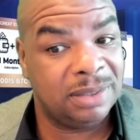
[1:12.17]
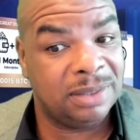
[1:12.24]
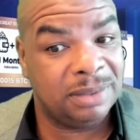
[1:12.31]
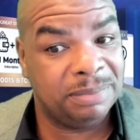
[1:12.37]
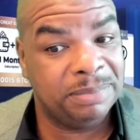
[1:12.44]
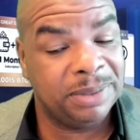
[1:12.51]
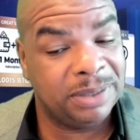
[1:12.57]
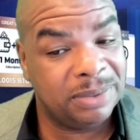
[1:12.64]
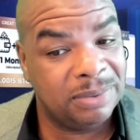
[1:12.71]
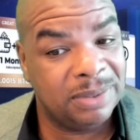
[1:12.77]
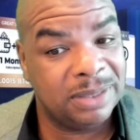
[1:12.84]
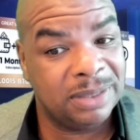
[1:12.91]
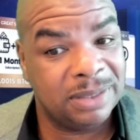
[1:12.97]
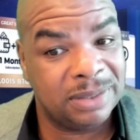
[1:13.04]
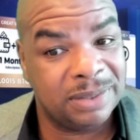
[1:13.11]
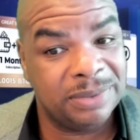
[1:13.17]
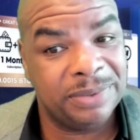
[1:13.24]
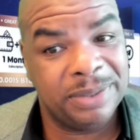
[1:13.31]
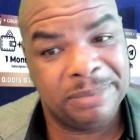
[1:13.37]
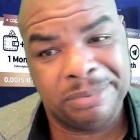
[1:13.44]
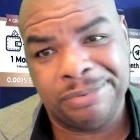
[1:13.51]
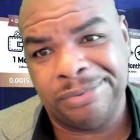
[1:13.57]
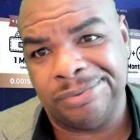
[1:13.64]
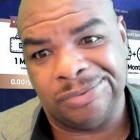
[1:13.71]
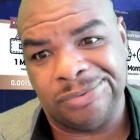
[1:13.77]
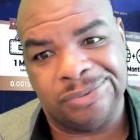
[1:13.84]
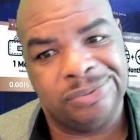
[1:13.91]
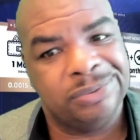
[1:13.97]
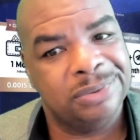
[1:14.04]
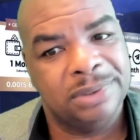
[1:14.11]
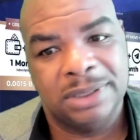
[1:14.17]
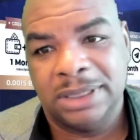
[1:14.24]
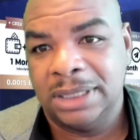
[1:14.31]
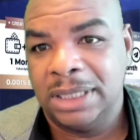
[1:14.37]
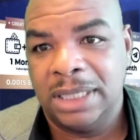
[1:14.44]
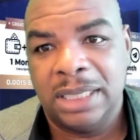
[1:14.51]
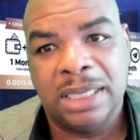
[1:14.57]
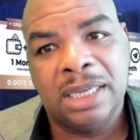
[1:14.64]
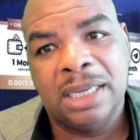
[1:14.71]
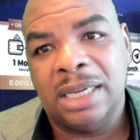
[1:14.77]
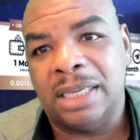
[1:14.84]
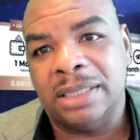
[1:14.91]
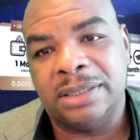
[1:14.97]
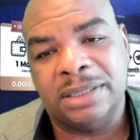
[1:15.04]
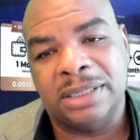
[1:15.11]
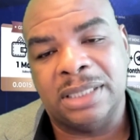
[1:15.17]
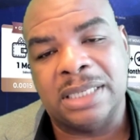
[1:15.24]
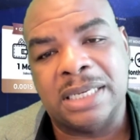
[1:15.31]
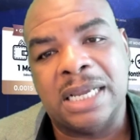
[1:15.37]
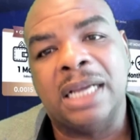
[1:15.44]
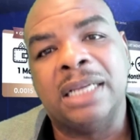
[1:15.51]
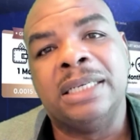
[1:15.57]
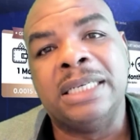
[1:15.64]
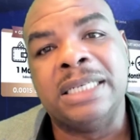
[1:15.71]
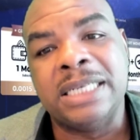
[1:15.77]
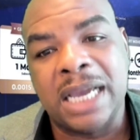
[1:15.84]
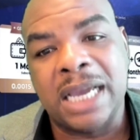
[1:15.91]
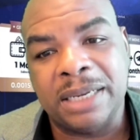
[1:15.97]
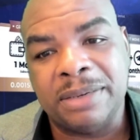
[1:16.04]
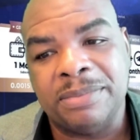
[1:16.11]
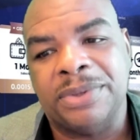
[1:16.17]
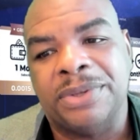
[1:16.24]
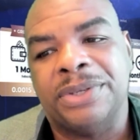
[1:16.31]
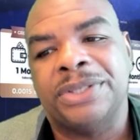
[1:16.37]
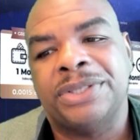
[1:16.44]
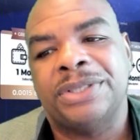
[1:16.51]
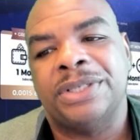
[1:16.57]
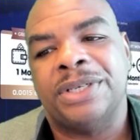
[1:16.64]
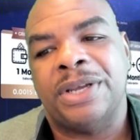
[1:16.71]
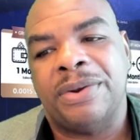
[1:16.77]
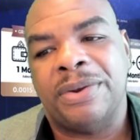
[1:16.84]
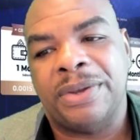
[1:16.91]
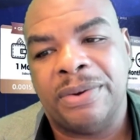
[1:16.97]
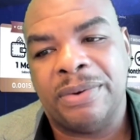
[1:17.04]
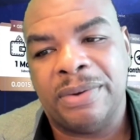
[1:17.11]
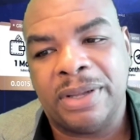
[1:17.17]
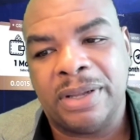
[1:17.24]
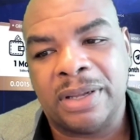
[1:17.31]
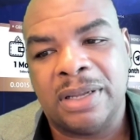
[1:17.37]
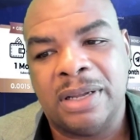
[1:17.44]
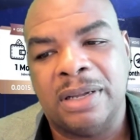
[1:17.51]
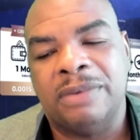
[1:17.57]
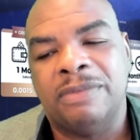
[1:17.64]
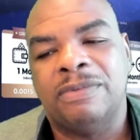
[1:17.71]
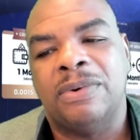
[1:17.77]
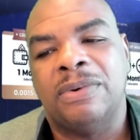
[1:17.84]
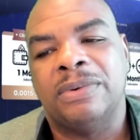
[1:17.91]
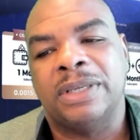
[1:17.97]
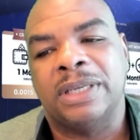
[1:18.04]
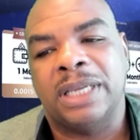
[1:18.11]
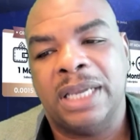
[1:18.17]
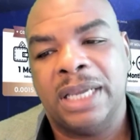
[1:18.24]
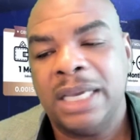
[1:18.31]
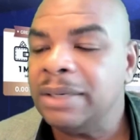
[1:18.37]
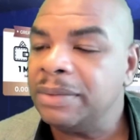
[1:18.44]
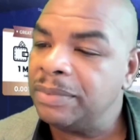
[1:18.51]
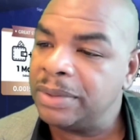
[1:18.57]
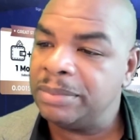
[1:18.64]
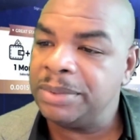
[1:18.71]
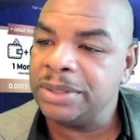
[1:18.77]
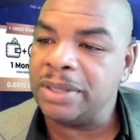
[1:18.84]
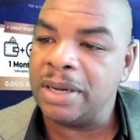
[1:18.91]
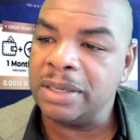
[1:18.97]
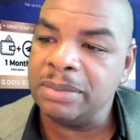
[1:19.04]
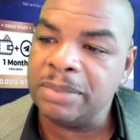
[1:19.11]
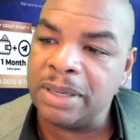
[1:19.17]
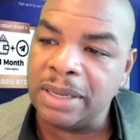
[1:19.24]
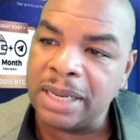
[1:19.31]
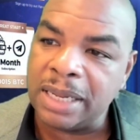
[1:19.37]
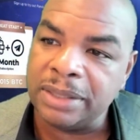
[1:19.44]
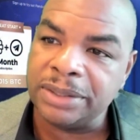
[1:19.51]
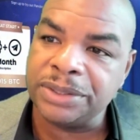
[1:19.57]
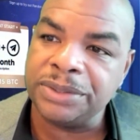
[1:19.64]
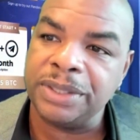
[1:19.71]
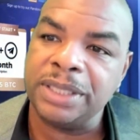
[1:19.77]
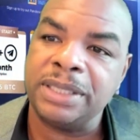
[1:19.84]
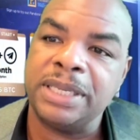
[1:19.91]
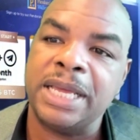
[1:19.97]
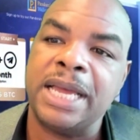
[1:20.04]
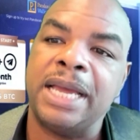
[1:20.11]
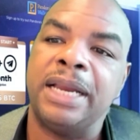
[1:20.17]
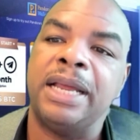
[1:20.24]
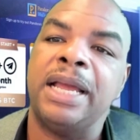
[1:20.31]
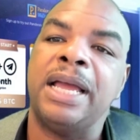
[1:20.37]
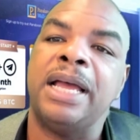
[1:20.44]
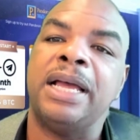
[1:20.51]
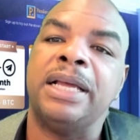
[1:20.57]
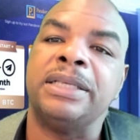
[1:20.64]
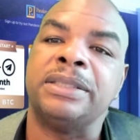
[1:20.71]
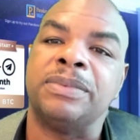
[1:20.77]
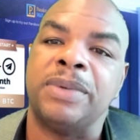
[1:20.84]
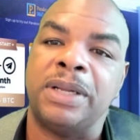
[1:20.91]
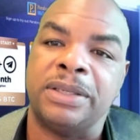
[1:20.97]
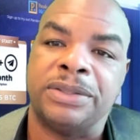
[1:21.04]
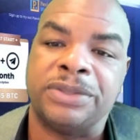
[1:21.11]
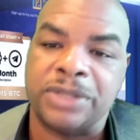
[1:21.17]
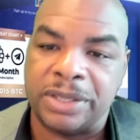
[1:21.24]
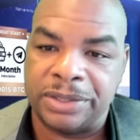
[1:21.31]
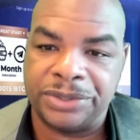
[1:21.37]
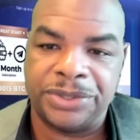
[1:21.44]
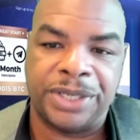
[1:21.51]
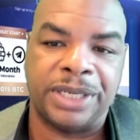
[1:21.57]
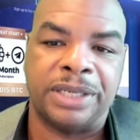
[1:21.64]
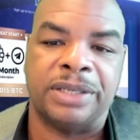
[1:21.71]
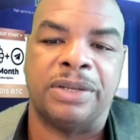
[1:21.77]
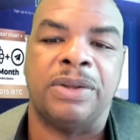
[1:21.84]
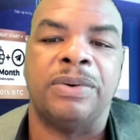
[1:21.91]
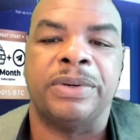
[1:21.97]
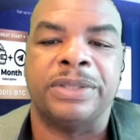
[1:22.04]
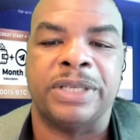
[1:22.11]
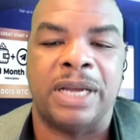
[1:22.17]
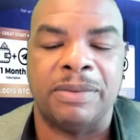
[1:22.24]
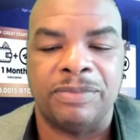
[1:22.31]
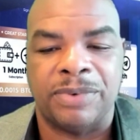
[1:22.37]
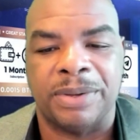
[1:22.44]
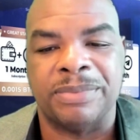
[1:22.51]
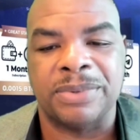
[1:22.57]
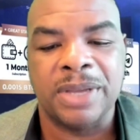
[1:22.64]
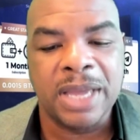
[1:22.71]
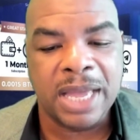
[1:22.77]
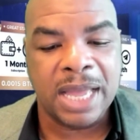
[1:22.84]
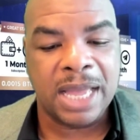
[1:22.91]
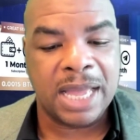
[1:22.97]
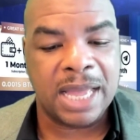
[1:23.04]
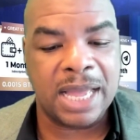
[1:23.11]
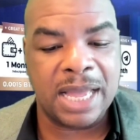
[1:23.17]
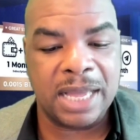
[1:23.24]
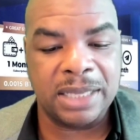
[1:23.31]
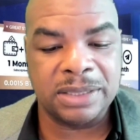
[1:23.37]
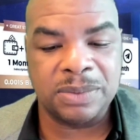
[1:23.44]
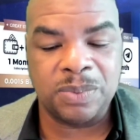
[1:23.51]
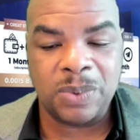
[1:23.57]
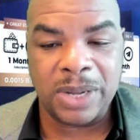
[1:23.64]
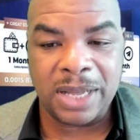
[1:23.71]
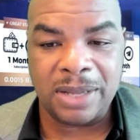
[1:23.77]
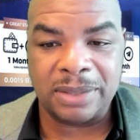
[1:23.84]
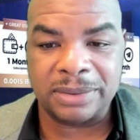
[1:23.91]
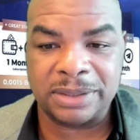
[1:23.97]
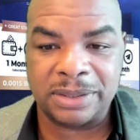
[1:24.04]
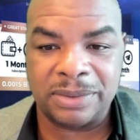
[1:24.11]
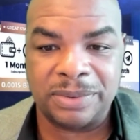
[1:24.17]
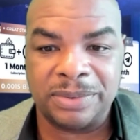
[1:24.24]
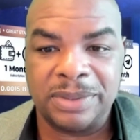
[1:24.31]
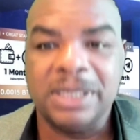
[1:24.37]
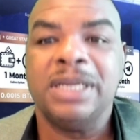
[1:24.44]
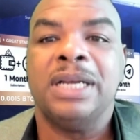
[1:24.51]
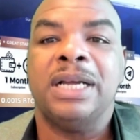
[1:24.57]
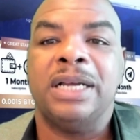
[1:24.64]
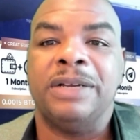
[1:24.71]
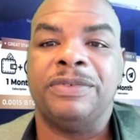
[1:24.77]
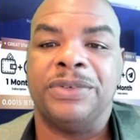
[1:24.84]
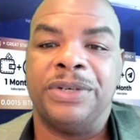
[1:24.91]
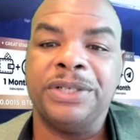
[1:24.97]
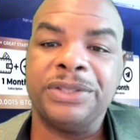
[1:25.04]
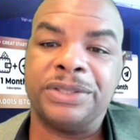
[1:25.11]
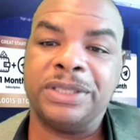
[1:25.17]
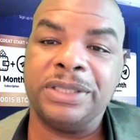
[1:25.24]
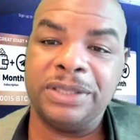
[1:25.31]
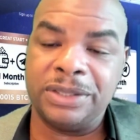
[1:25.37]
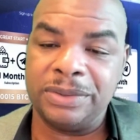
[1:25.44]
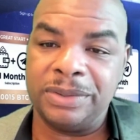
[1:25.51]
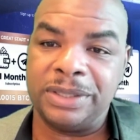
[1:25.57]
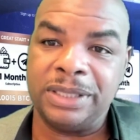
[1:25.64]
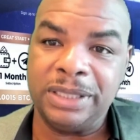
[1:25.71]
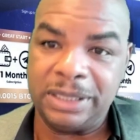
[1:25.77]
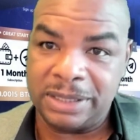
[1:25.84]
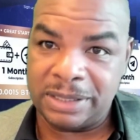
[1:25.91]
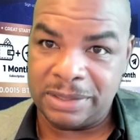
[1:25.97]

Aber Bitcoin und Ethereum, ich sehe ein Horrorszenario auf uns zukommen. Und wir werden auch darüber reden, wie man das traden kann und wie man auch die niedrigeren Zeitebenen traden kann. Also, wenn du interessiert bist,